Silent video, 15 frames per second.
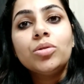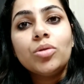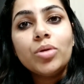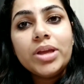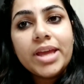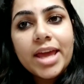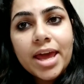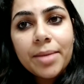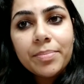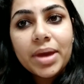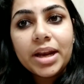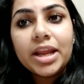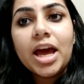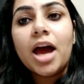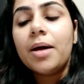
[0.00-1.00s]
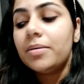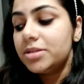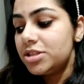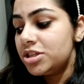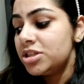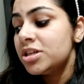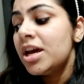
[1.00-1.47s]
तो ये मैंने
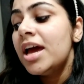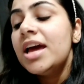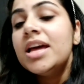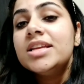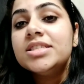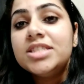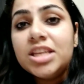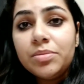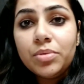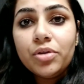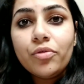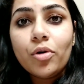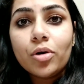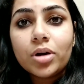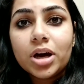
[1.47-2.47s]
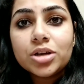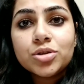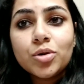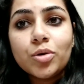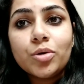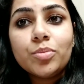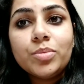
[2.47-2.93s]
आज जीमी वोक का
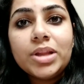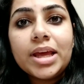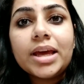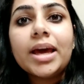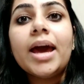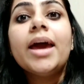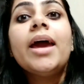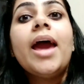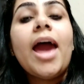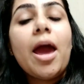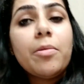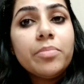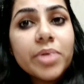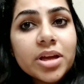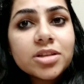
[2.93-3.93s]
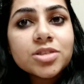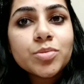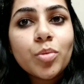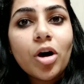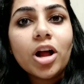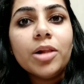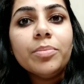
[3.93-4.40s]
शोरूम देखा है एम
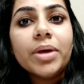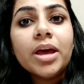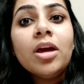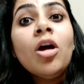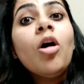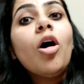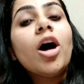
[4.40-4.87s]
स्मॉल में